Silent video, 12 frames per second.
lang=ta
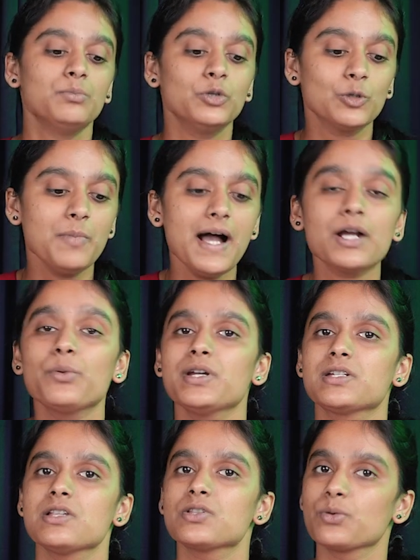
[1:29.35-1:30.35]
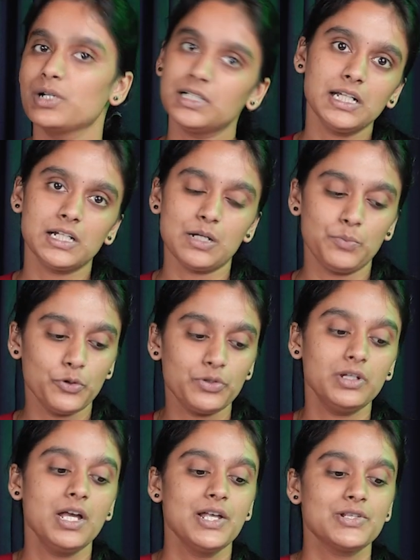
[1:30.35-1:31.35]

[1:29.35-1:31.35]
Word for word: புக் பேக் கொஷின்ஸ் உங்களுக்கு இருக்க போகுது